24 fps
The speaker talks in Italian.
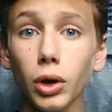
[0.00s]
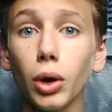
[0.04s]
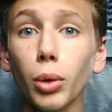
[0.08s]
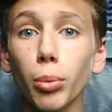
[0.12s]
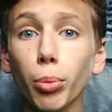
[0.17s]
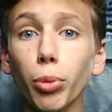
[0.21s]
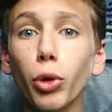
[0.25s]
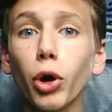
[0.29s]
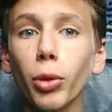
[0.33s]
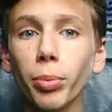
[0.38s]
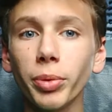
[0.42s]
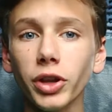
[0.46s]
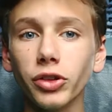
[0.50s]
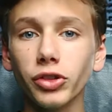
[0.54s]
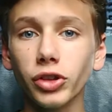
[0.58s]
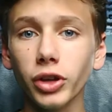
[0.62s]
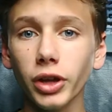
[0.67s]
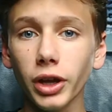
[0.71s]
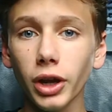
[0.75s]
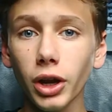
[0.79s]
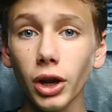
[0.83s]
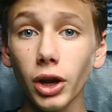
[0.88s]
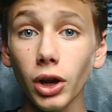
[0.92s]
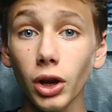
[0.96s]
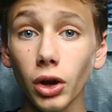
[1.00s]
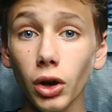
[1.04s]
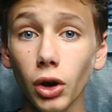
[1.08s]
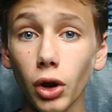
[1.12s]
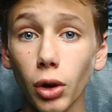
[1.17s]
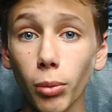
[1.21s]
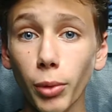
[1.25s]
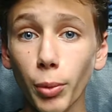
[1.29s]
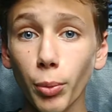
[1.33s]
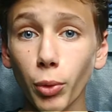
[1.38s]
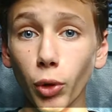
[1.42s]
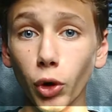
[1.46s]
Può piacere
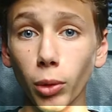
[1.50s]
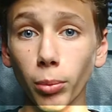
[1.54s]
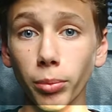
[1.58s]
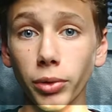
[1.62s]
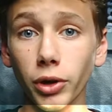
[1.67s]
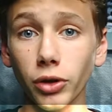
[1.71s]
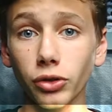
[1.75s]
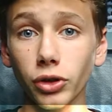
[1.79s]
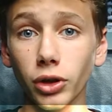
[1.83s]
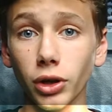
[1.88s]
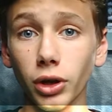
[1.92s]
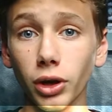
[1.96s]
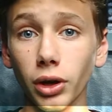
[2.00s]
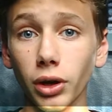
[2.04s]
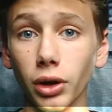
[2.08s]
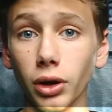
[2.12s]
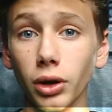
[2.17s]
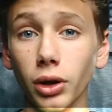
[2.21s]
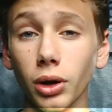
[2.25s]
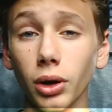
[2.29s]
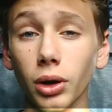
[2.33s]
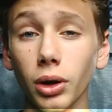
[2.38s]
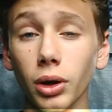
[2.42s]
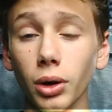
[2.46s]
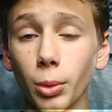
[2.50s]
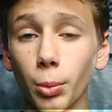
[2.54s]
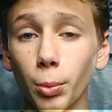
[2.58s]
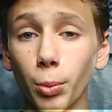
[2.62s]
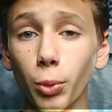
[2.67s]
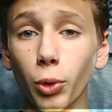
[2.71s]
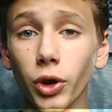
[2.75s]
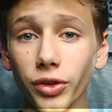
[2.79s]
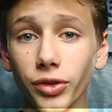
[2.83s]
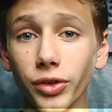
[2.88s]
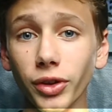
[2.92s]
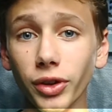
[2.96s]
come può non piacere.
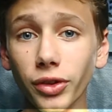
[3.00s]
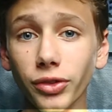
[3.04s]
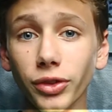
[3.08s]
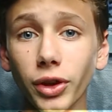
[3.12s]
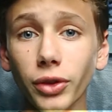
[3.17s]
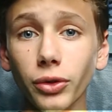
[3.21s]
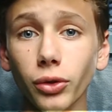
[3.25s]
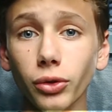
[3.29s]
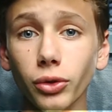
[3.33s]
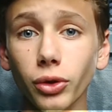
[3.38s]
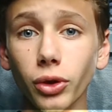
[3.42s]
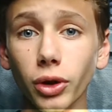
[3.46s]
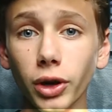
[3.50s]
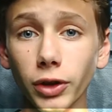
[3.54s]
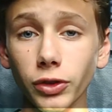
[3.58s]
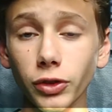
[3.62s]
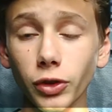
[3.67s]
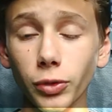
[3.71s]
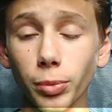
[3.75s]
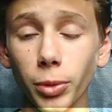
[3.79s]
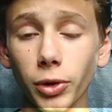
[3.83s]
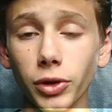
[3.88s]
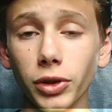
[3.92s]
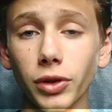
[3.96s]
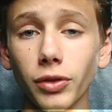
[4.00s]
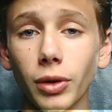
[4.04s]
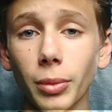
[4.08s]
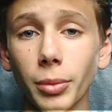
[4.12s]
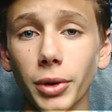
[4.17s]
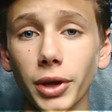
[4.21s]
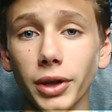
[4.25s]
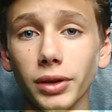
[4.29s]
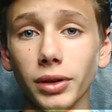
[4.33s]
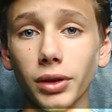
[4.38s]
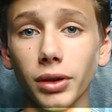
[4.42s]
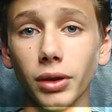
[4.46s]
Può essere stato scorretto
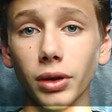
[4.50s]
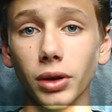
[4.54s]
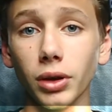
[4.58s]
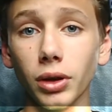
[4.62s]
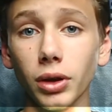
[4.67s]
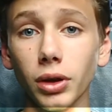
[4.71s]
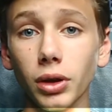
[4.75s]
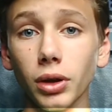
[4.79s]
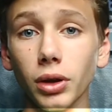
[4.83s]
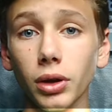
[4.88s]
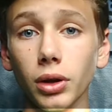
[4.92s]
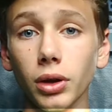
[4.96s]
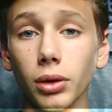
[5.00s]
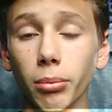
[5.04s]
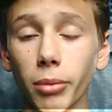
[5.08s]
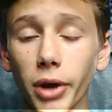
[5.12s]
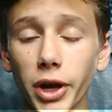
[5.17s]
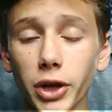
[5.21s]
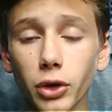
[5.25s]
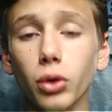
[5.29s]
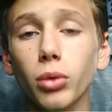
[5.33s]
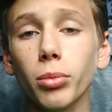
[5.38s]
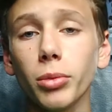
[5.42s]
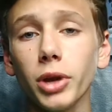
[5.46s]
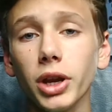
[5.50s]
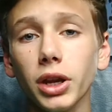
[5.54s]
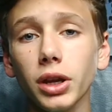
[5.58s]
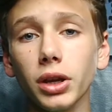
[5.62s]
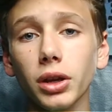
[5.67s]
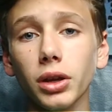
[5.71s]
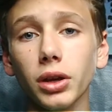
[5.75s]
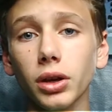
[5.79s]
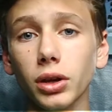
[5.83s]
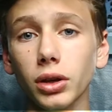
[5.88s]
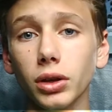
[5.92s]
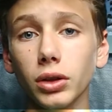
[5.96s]
sportivamente, ma i numeri
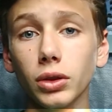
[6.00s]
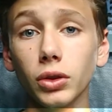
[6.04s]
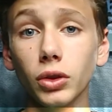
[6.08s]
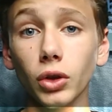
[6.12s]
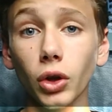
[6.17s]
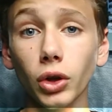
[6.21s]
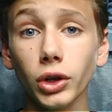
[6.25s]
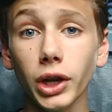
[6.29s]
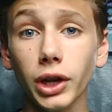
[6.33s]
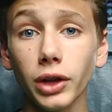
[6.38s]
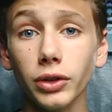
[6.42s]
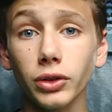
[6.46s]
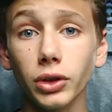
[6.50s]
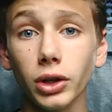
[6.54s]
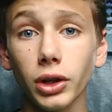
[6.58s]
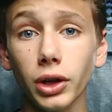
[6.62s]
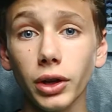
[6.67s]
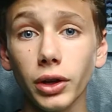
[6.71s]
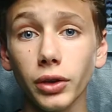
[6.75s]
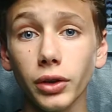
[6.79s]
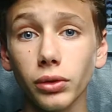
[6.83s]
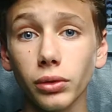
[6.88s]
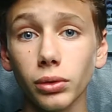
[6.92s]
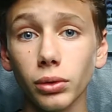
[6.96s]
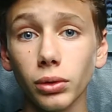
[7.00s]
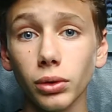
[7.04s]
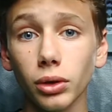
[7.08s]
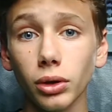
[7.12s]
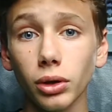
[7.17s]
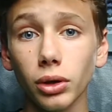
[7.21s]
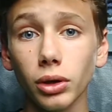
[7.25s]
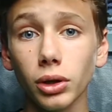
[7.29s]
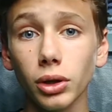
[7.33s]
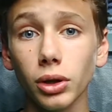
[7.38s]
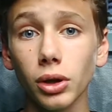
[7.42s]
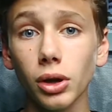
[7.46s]
non glieli toglie nessuno.
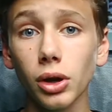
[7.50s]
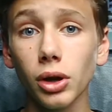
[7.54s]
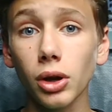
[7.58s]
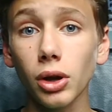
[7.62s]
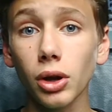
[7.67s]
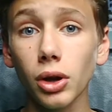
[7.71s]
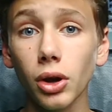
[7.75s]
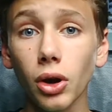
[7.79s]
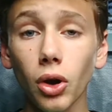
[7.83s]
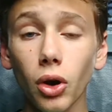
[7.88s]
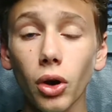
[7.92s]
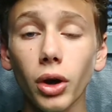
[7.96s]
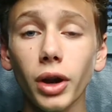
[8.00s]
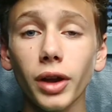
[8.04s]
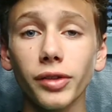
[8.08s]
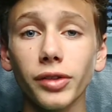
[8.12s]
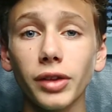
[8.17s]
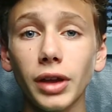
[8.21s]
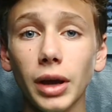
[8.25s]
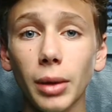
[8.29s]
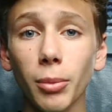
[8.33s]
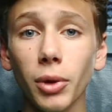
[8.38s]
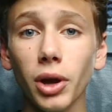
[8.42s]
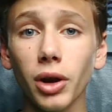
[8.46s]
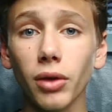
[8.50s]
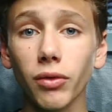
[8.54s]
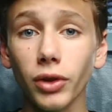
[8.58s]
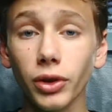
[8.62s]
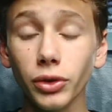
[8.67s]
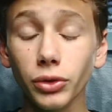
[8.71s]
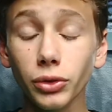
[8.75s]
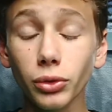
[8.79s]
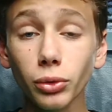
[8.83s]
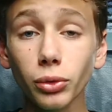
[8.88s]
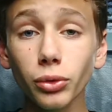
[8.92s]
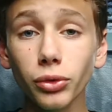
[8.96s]
Ora siamo al
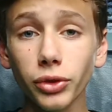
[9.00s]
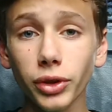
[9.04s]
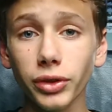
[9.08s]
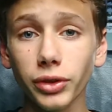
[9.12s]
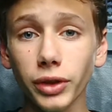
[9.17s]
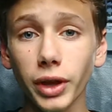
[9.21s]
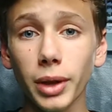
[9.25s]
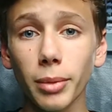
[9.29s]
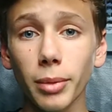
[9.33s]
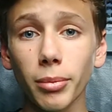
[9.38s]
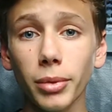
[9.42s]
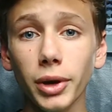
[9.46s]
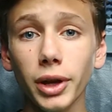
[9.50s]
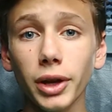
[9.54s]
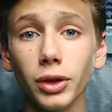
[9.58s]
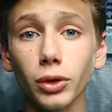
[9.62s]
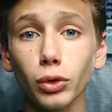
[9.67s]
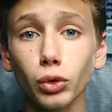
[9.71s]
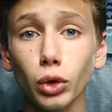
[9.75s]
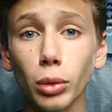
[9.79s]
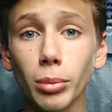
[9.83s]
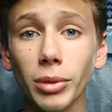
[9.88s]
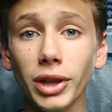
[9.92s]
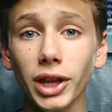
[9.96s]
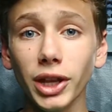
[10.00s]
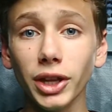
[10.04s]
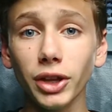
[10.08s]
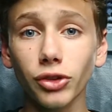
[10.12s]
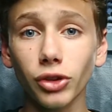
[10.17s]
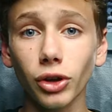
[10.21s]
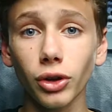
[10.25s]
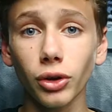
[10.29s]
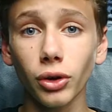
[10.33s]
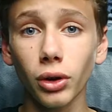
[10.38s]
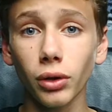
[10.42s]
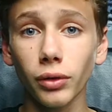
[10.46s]
21 settembre
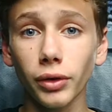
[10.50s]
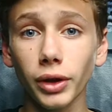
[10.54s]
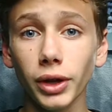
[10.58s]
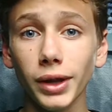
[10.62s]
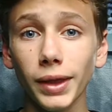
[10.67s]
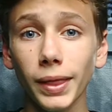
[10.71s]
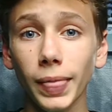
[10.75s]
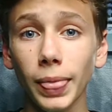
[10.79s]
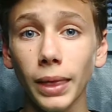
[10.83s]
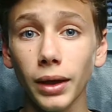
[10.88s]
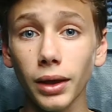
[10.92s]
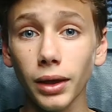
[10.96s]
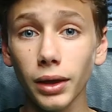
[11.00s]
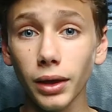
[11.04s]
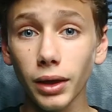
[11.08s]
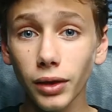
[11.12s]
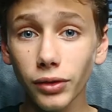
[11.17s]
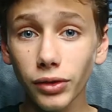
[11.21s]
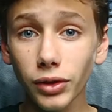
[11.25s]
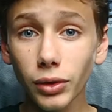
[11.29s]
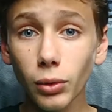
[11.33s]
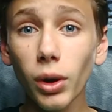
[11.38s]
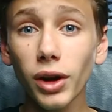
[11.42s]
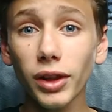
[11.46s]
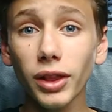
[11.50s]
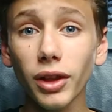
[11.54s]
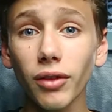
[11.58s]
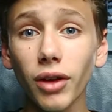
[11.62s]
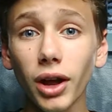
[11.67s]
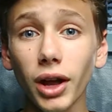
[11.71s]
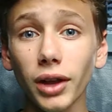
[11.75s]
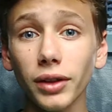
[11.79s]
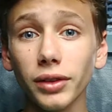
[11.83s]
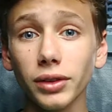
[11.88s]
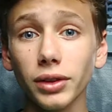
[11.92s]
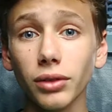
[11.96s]
2019 e si guarda
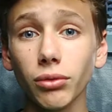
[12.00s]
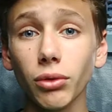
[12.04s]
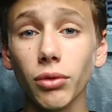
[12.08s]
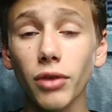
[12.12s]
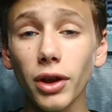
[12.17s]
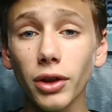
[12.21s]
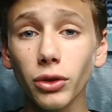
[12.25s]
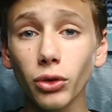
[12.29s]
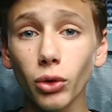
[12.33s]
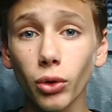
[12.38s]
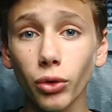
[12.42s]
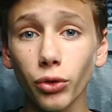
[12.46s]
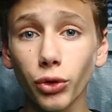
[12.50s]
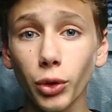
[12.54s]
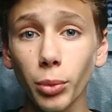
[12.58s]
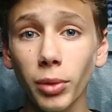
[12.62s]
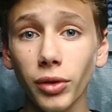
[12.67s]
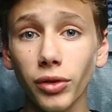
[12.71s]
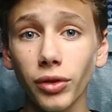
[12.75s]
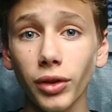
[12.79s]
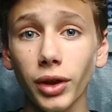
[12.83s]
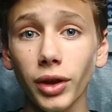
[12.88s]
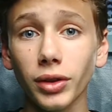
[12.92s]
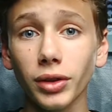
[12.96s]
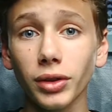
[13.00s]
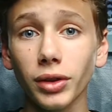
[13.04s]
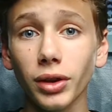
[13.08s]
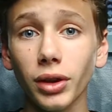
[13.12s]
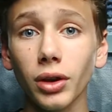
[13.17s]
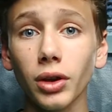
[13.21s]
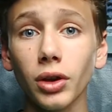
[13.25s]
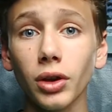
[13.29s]
avanti vivendo questo presente.